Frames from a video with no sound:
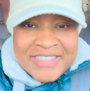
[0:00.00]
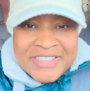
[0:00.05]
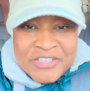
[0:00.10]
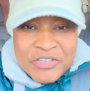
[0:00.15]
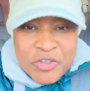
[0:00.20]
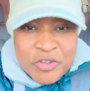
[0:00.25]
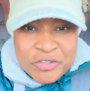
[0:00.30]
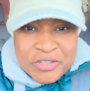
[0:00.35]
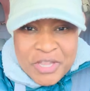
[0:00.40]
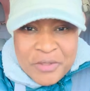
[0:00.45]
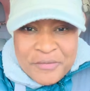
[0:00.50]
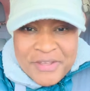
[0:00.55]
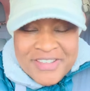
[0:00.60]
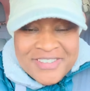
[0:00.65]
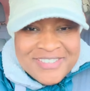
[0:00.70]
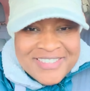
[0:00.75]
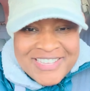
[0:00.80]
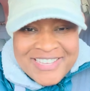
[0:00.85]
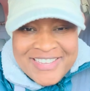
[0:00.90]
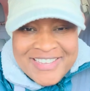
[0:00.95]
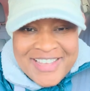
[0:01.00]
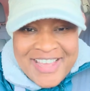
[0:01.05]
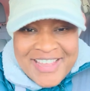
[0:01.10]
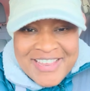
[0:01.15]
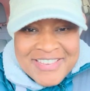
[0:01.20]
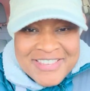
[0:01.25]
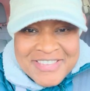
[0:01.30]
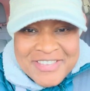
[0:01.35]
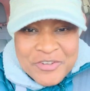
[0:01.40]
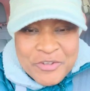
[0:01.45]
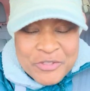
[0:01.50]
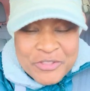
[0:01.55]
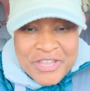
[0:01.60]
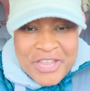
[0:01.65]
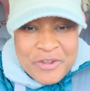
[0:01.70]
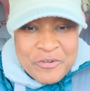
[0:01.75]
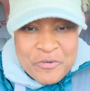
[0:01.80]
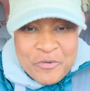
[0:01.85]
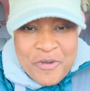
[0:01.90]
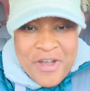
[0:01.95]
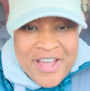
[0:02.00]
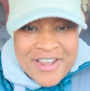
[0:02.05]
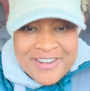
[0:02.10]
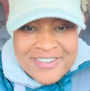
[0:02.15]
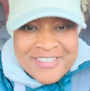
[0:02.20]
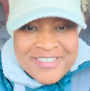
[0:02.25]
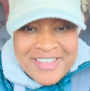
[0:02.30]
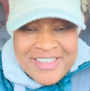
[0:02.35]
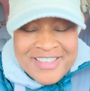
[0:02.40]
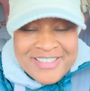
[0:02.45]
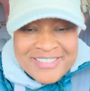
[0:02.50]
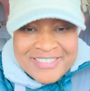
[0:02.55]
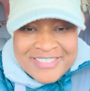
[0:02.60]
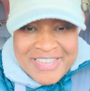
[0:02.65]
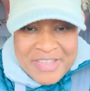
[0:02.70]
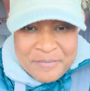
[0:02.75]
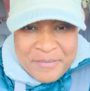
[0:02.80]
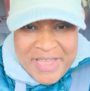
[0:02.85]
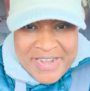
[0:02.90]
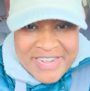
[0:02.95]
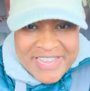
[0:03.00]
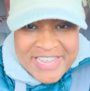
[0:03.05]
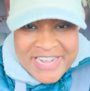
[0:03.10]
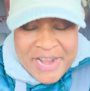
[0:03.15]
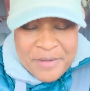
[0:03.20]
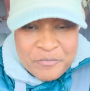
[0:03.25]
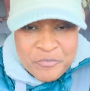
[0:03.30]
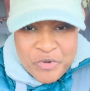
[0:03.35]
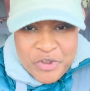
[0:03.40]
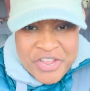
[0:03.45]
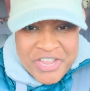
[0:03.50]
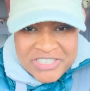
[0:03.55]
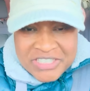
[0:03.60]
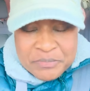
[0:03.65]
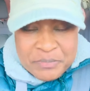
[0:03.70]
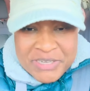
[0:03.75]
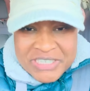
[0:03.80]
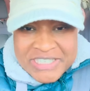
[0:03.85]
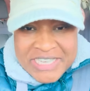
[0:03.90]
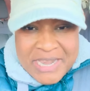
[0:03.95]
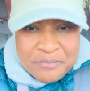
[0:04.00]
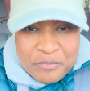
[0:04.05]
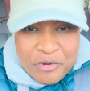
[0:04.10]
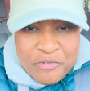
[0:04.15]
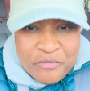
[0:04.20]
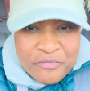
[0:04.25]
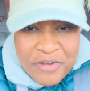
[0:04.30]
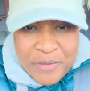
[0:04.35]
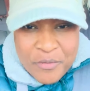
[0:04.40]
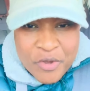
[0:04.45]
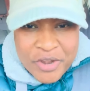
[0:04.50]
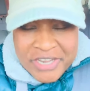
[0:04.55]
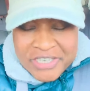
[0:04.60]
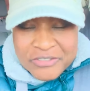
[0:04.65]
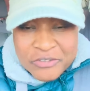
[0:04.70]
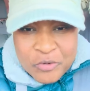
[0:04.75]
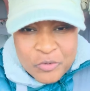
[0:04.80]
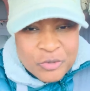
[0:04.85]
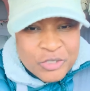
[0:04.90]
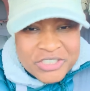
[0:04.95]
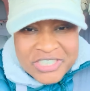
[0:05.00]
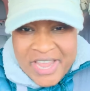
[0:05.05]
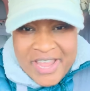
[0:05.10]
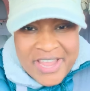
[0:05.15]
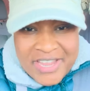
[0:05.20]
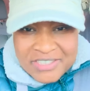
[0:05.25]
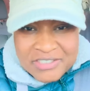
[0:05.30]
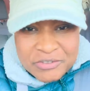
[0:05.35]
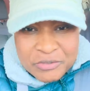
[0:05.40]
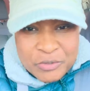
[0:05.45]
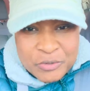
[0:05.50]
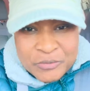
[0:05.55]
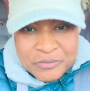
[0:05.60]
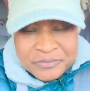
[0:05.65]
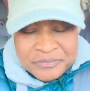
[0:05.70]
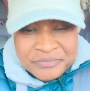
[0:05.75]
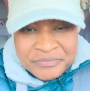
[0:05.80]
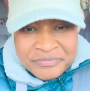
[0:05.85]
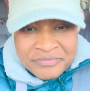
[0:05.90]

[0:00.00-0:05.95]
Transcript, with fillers: Dios te bendiga y Dios te guarde de manera muy especial. Por favor, escucha esto.